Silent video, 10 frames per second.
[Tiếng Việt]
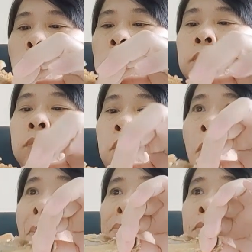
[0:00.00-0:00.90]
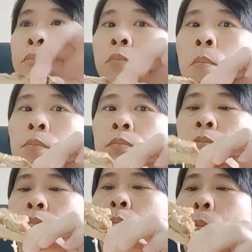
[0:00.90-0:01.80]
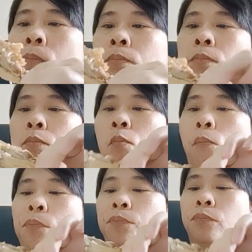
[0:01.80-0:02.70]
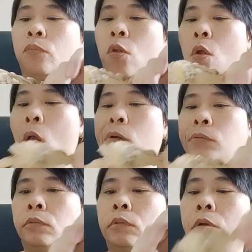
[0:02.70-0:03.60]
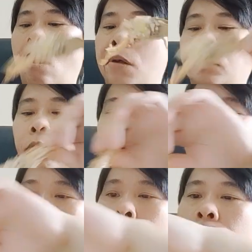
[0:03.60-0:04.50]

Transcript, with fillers: Chậm nhất là ngày thứ 20 của tháng tiếp theo tháng phát sinh nghĩa